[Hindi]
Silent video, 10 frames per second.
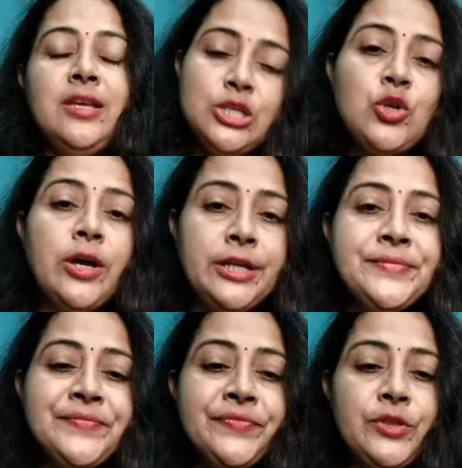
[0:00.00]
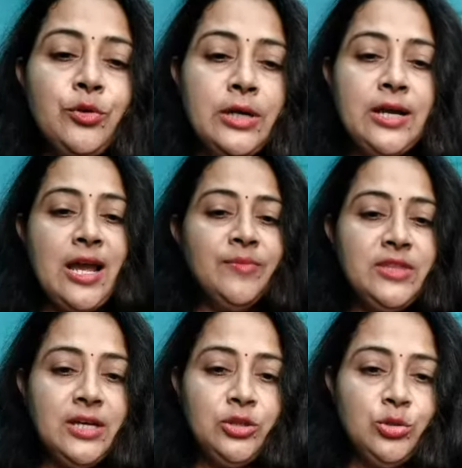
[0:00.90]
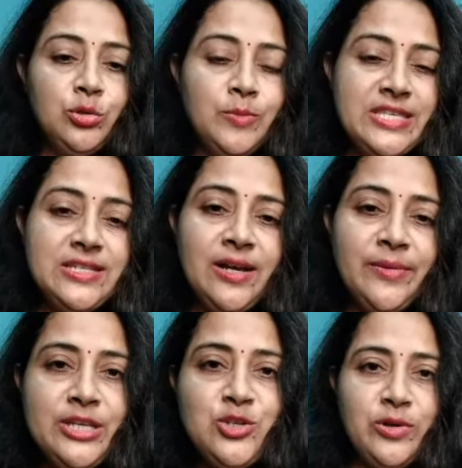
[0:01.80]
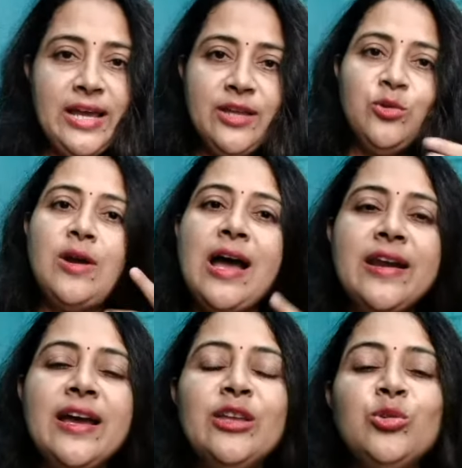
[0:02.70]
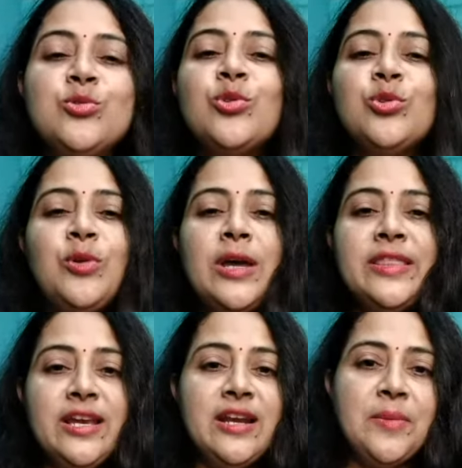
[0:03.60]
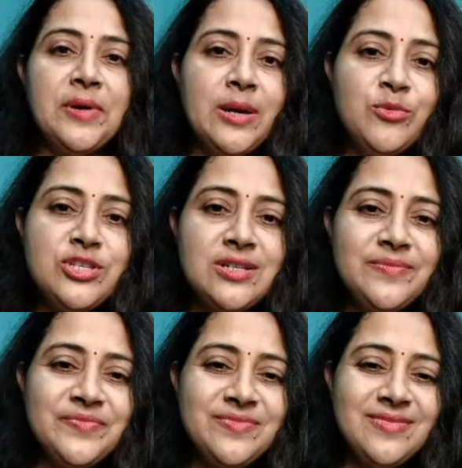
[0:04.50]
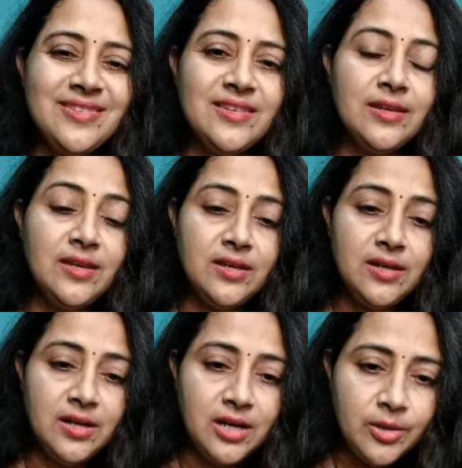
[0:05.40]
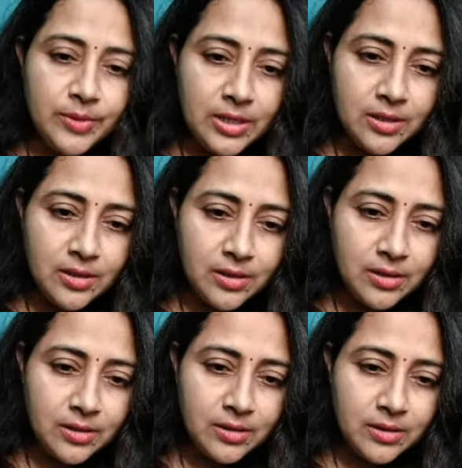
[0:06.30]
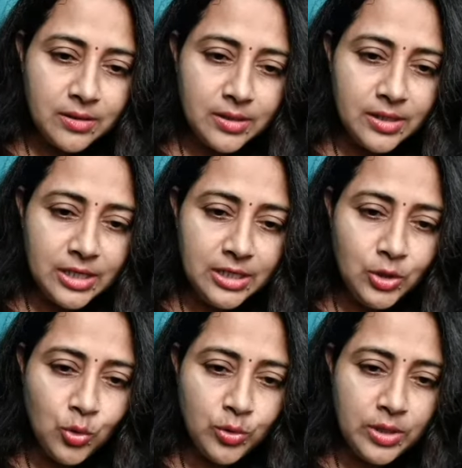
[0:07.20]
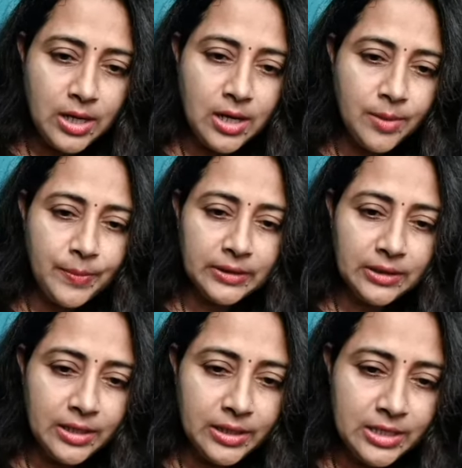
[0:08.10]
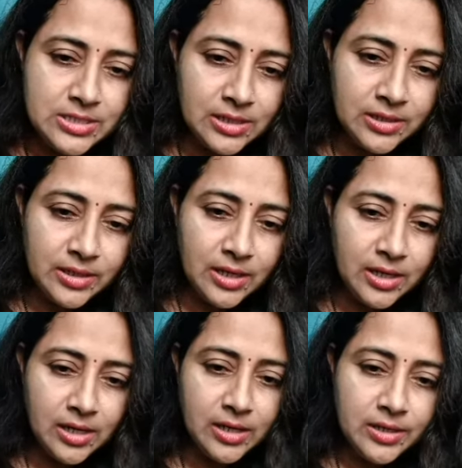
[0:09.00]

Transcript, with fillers: सॉरी थोड़ा काम था तो बच्चा अभी छोटा है तो खा रहा है तो उसको थोड़ा देखना पड़ा मुझे अभी आ, नहीं हो रहा पता नहीं चल रहा